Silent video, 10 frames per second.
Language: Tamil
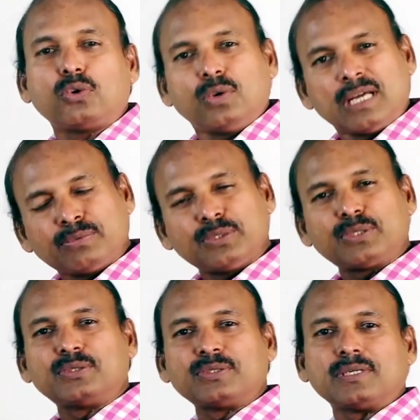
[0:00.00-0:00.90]
கூலாகவும்
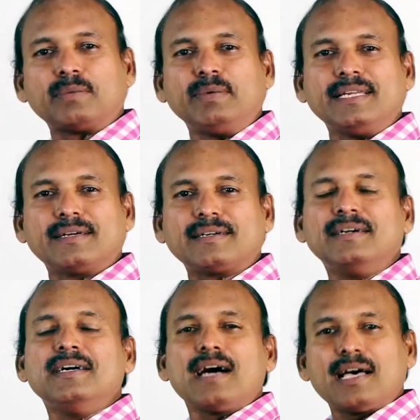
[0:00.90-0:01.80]
இருக்கணும் அப்படின்னா
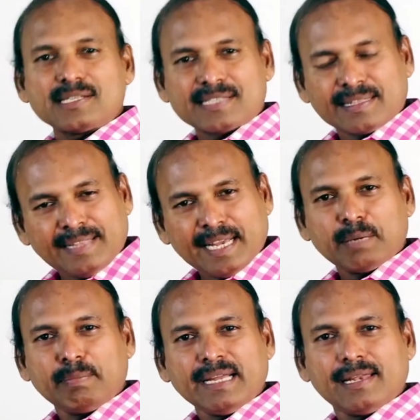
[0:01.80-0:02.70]
அதில்
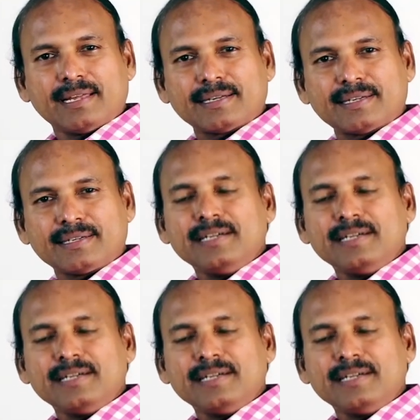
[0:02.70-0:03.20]
சந்தேகமே இல்லைங்க